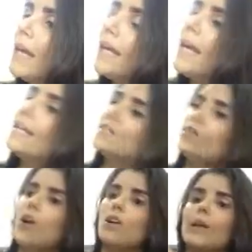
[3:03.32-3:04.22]
E
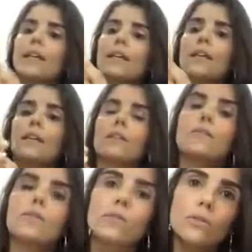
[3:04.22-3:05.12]
esse óleo aqui
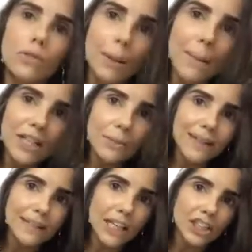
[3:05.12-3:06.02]
não é bem de
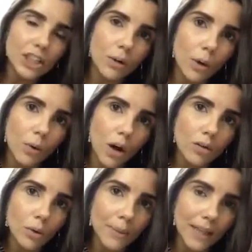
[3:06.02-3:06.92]
massagem, não. É um
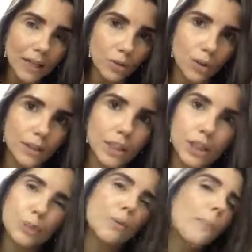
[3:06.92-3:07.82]
óleo iluminador.
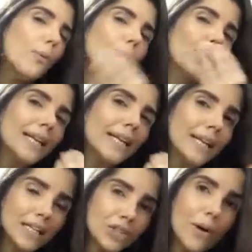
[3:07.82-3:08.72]
Deixa tipo uma
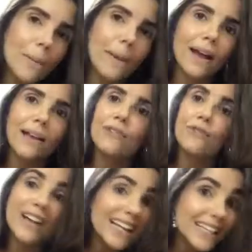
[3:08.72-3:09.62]
purpurininha na sua pele.
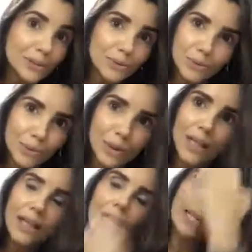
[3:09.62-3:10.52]
Fica lindo.
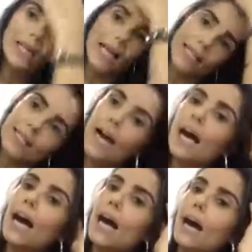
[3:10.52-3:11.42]
É
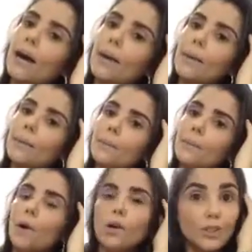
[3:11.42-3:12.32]
da
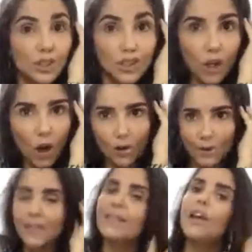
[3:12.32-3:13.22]
Ball
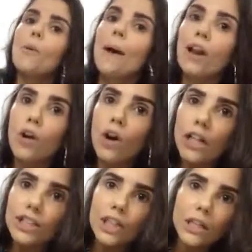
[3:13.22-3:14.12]
Story. É uma
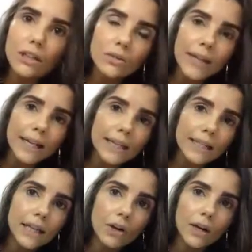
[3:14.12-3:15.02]
loja que não tem aqui em
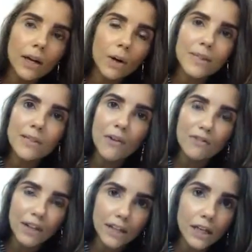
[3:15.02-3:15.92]
Niterói, não, mas é uma
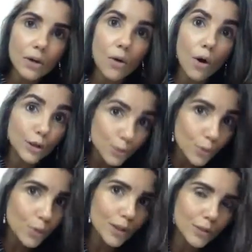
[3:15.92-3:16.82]
franquia que eu gosto
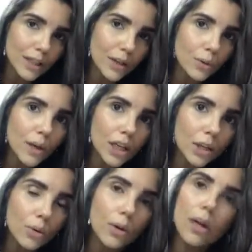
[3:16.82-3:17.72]
muito, que tem no
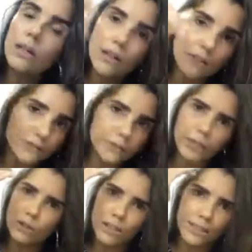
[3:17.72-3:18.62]
Rio. Deve,
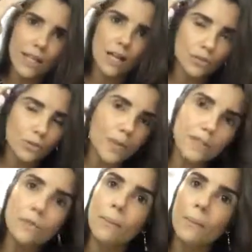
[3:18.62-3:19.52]
tem outras cidades do
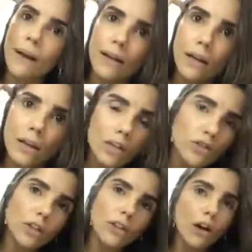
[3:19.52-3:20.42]
Brasil também.
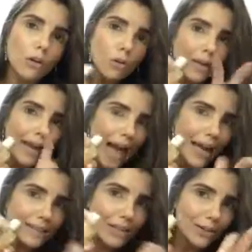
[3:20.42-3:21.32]
Só dá uma
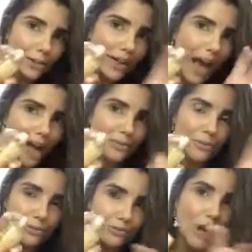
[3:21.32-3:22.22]
gluglada, glugado,
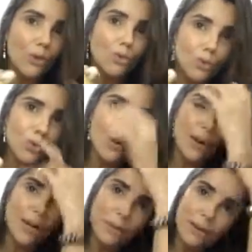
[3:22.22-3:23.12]
dá um
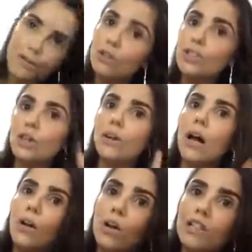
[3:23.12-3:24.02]
Google aí pra ver onde é
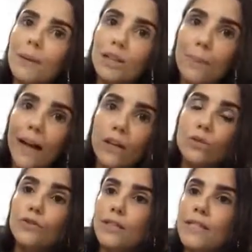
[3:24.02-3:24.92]
a loja mais
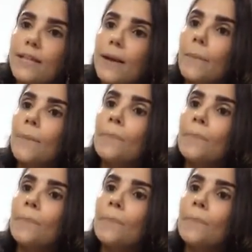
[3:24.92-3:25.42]
perto de você.